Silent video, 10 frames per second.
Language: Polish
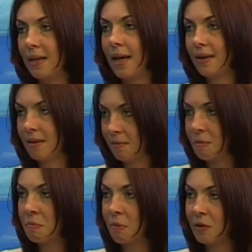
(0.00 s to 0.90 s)
tak?
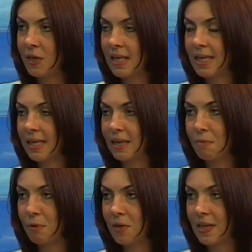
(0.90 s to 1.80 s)
podczas,
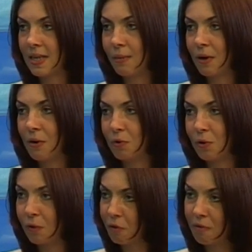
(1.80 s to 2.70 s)
podczas całego
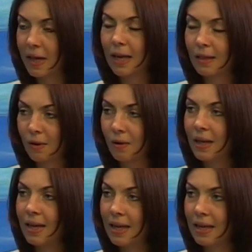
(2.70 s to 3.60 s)
przygotowania do,
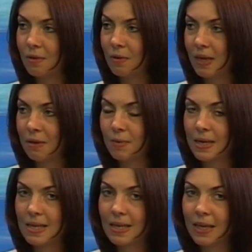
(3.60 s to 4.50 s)
do tej imprezy.